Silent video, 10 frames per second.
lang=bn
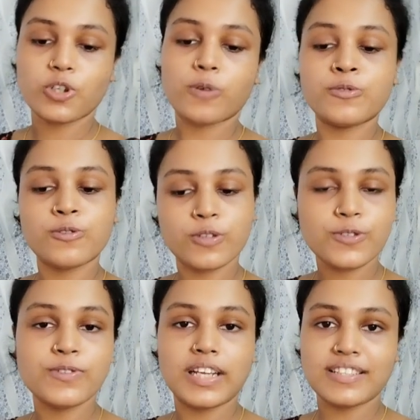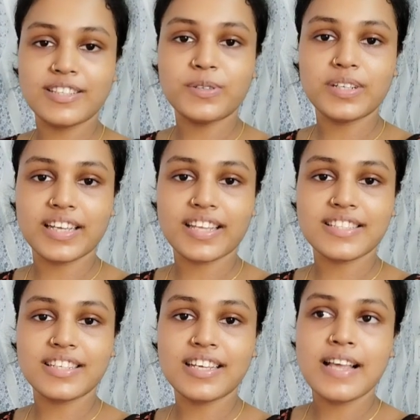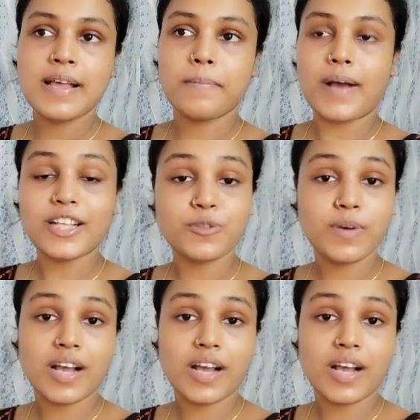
সমস্ত কিছু রেডি করে রেখেছি মাছ